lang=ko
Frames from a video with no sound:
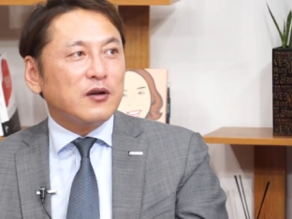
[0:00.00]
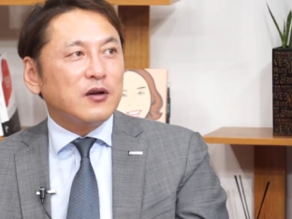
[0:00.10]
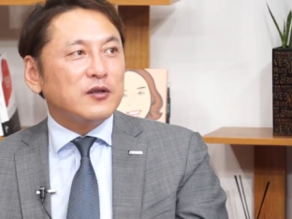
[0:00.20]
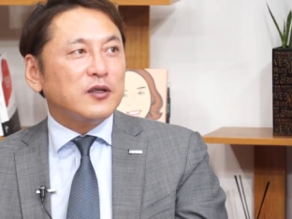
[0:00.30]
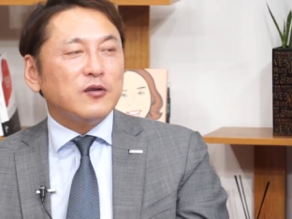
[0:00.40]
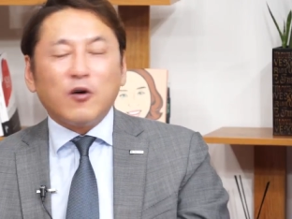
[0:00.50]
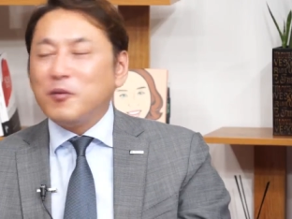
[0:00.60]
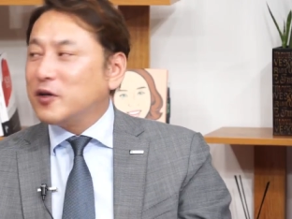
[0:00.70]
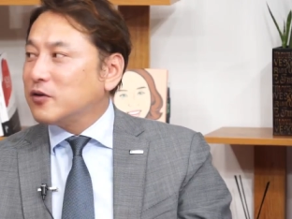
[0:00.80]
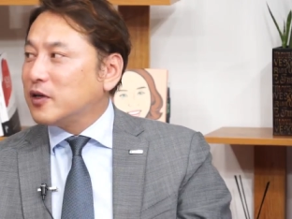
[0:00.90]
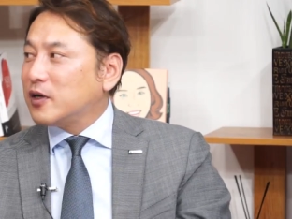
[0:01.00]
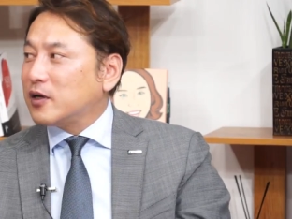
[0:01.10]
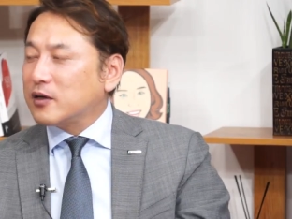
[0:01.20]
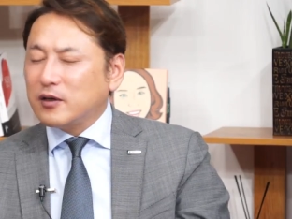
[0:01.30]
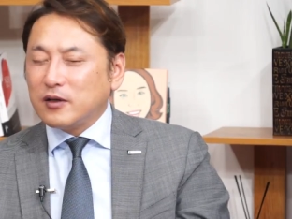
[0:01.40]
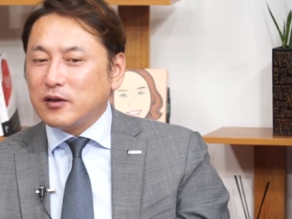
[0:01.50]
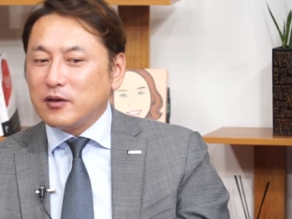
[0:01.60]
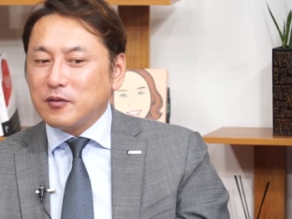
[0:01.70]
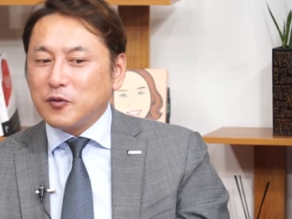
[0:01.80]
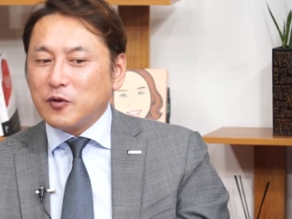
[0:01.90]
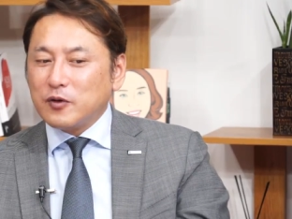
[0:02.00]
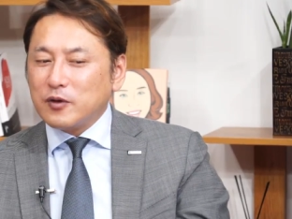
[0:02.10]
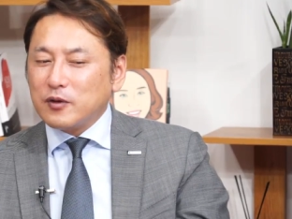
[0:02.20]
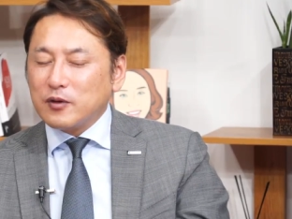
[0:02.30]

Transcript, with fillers: 그 이제 얼마 전에 그 뭐